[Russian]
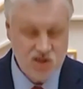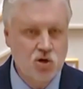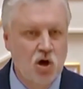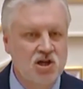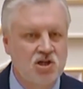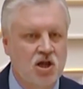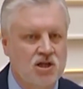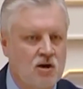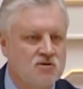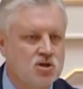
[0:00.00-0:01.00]
Сколько
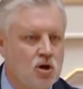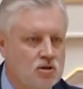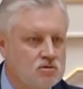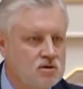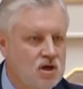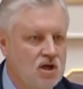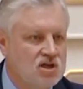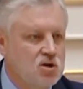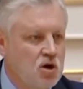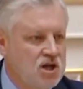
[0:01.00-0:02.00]
директоров школ?
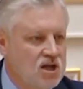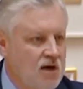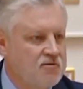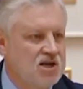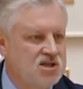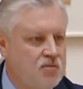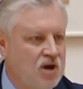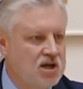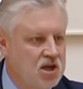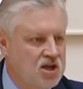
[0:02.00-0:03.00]
Сколько глав врачей
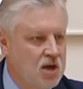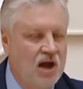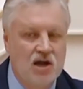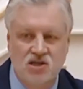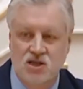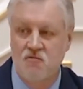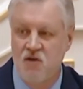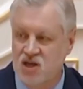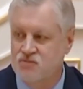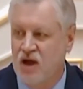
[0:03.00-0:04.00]
поликлиники больницы
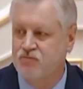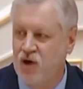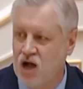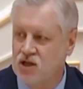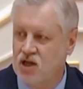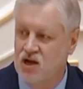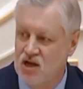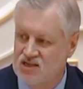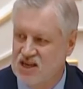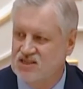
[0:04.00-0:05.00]
вы из-под палки
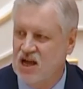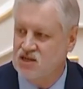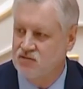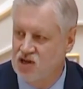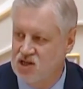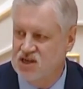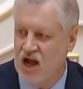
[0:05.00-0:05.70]
застаскиваете,